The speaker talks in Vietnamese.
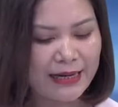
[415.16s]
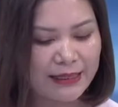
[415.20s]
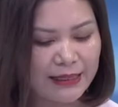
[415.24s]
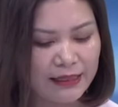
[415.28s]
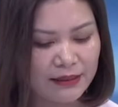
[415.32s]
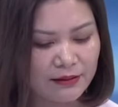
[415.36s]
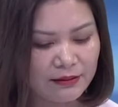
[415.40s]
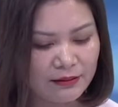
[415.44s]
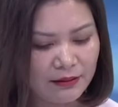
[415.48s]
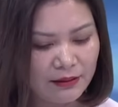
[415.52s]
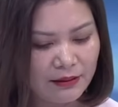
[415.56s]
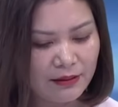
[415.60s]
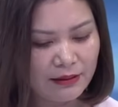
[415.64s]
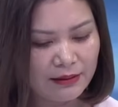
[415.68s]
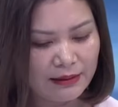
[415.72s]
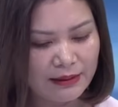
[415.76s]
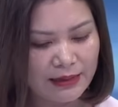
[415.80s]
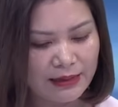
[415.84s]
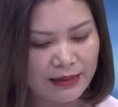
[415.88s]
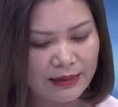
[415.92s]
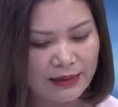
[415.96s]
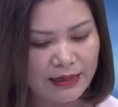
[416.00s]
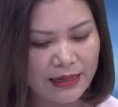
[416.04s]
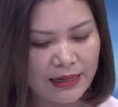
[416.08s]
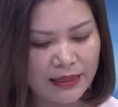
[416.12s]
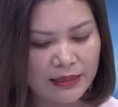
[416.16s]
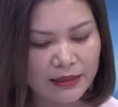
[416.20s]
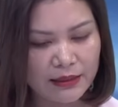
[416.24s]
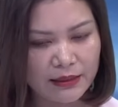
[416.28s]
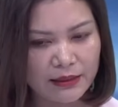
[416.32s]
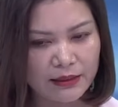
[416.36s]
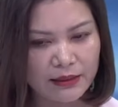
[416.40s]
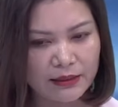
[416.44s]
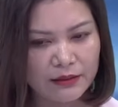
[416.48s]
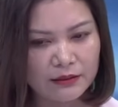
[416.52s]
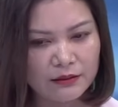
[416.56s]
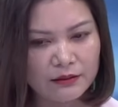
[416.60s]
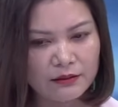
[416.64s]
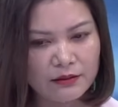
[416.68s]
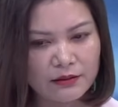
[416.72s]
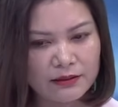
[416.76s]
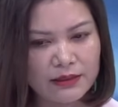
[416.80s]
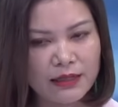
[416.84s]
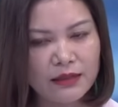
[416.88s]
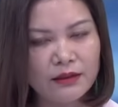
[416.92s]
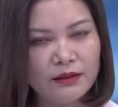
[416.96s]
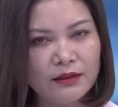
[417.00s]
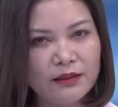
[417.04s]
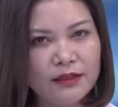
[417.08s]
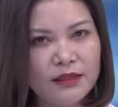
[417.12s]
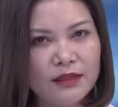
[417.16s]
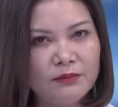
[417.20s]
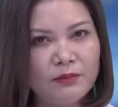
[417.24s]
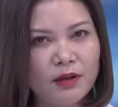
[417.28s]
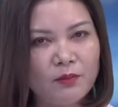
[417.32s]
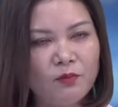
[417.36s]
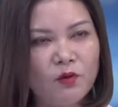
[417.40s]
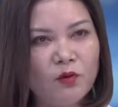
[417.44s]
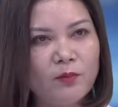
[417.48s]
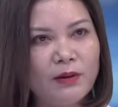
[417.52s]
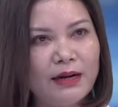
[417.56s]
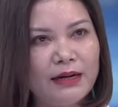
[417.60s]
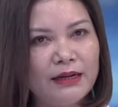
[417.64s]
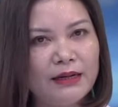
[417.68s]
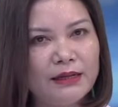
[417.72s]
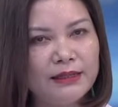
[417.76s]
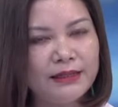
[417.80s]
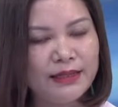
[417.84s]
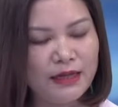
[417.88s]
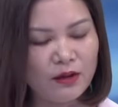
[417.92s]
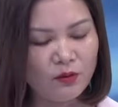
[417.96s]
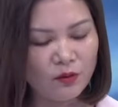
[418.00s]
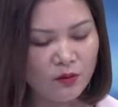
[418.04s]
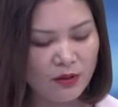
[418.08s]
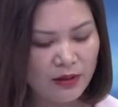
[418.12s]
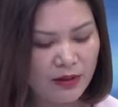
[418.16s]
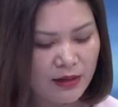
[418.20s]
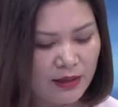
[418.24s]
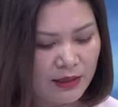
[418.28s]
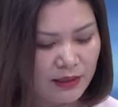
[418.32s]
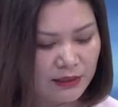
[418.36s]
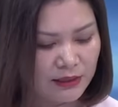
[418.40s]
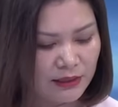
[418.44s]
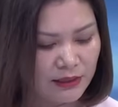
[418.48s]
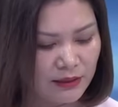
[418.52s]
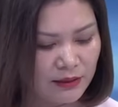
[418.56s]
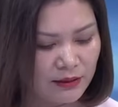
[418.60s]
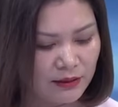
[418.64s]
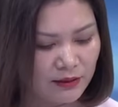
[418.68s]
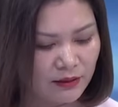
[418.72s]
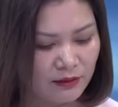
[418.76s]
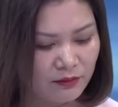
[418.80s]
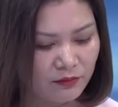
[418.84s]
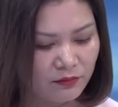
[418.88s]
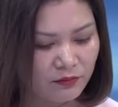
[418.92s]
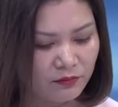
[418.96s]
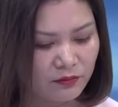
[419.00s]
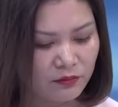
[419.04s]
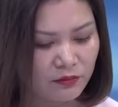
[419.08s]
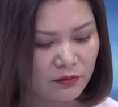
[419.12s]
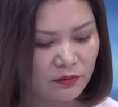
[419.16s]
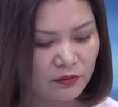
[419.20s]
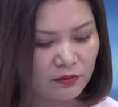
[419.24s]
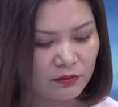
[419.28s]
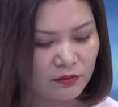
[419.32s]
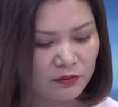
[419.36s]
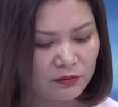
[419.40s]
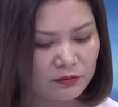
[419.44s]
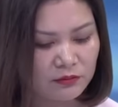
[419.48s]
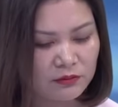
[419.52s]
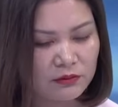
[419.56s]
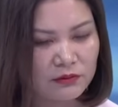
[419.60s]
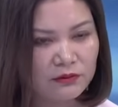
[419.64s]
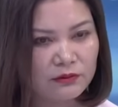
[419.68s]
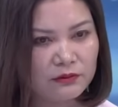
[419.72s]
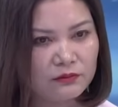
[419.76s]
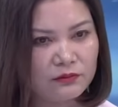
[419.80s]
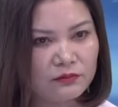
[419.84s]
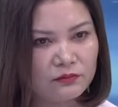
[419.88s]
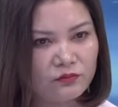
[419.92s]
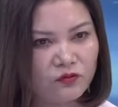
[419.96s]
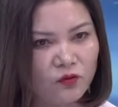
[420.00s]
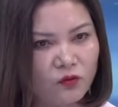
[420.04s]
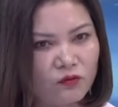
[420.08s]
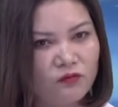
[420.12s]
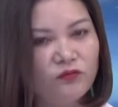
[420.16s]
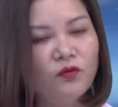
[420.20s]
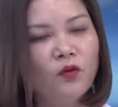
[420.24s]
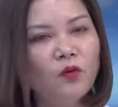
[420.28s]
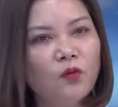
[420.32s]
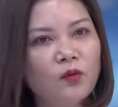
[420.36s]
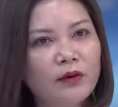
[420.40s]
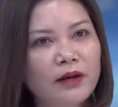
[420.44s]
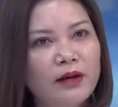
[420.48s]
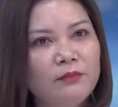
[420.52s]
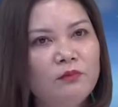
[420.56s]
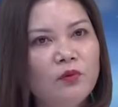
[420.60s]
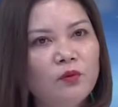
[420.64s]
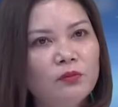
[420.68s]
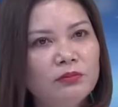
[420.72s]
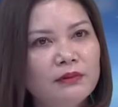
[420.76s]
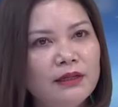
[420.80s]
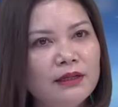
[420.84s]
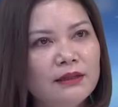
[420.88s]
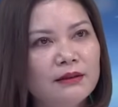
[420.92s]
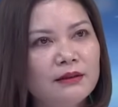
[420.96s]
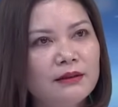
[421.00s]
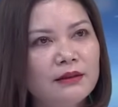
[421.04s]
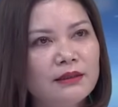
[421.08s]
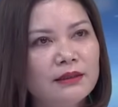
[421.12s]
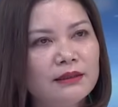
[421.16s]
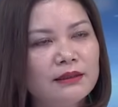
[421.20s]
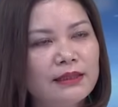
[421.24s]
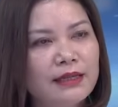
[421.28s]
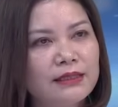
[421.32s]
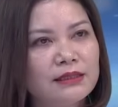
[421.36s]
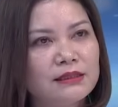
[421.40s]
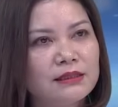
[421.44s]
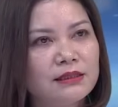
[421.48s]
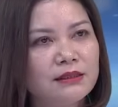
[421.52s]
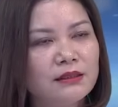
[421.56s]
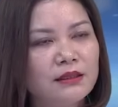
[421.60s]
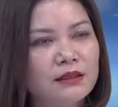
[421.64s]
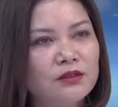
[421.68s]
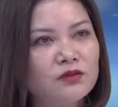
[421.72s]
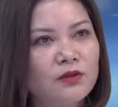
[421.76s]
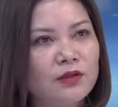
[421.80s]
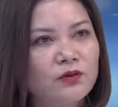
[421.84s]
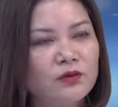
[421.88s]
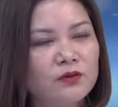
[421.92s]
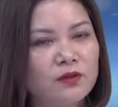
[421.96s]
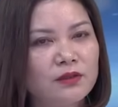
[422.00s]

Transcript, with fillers: ba đấy nữa là các cái thương nhân khi mà mua bán lẫn nhau thì phục vụ cái mục đích cái tài chính kinh